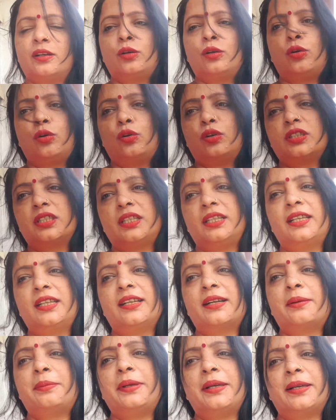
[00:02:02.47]
रोज़ नहीं
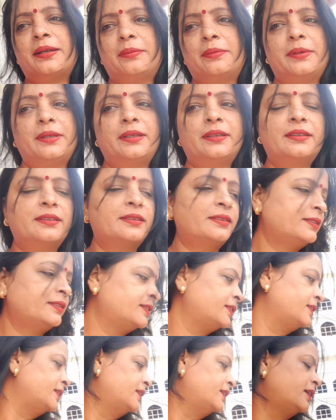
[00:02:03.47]
कभी कभी
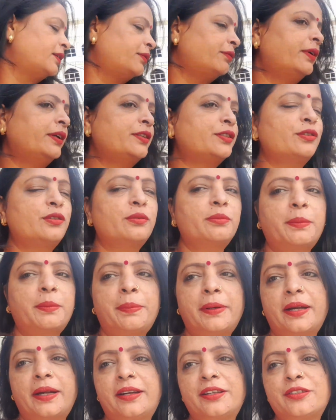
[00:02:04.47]
वैसे तो मैं
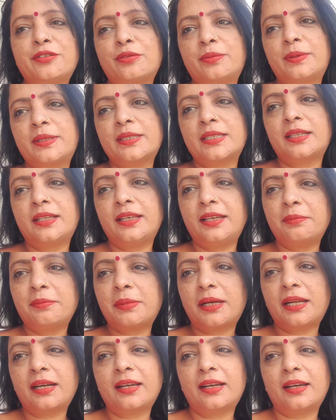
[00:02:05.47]
पर डे सुबह से तीन
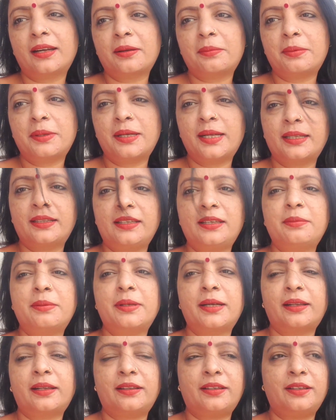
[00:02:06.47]
बार खाना बनाती ही
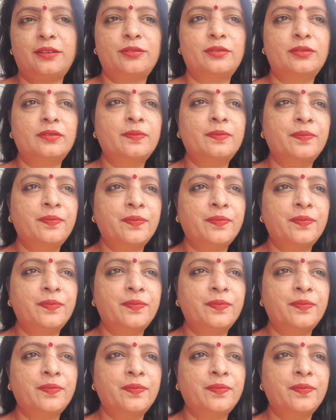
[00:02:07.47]
बनाती हूँ